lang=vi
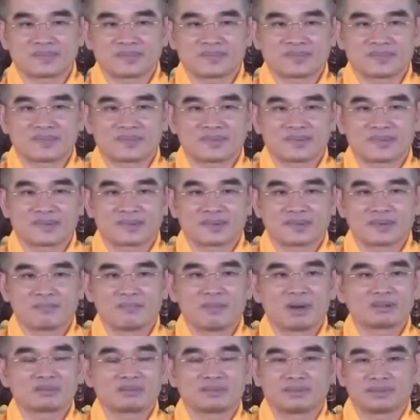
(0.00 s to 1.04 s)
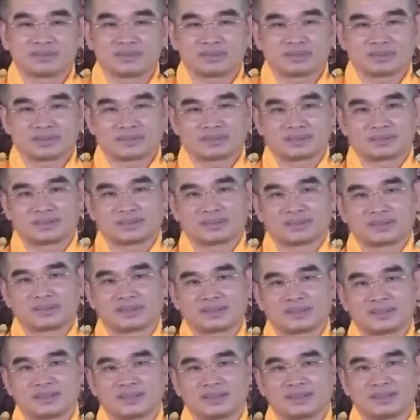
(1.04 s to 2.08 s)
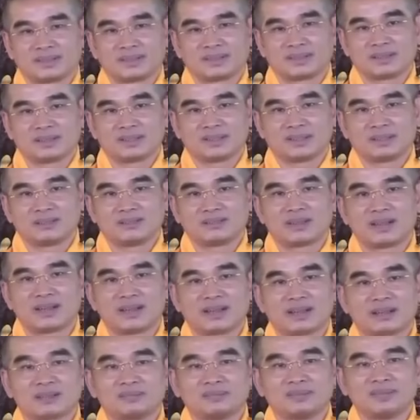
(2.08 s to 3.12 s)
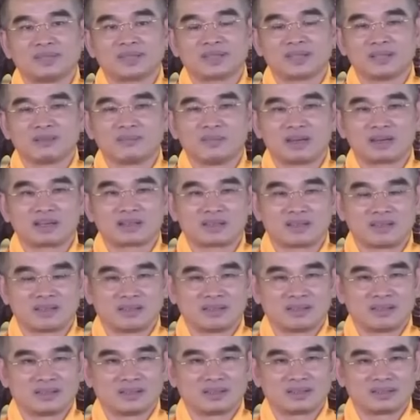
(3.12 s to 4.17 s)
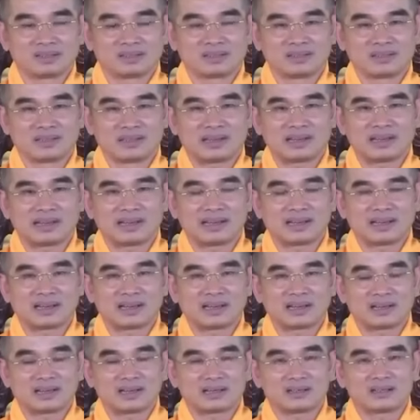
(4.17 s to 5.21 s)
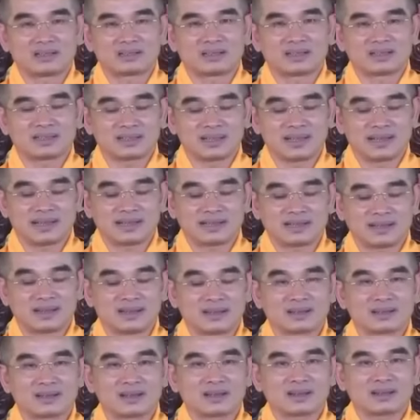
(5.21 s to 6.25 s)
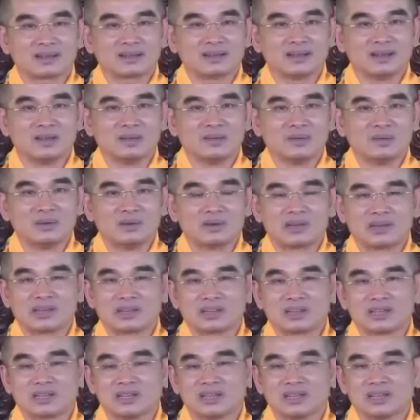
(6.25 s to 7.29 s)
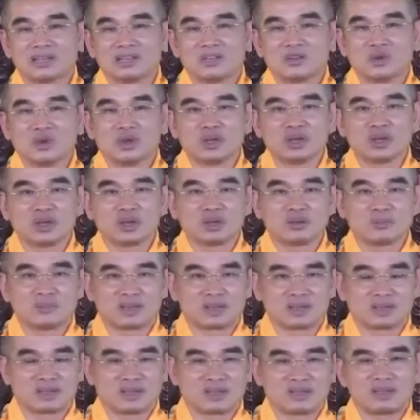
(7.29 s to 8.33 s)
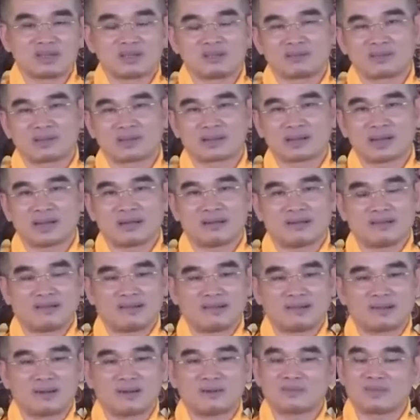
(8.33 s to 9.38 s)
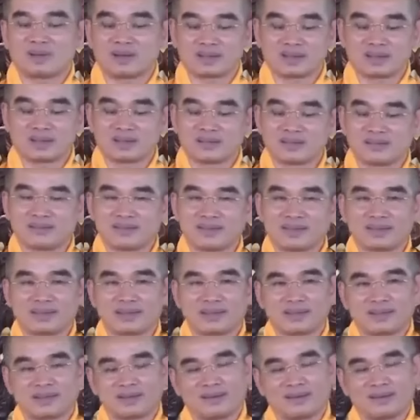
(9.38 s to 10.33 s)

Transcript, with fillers: Mất phước. Và cái phước khi mất rồi là nó sẽ che chắn rất nhiều cái thiện duyên của mình đến với Phật đạo. Không phải riêng với vị thầy đó đâu,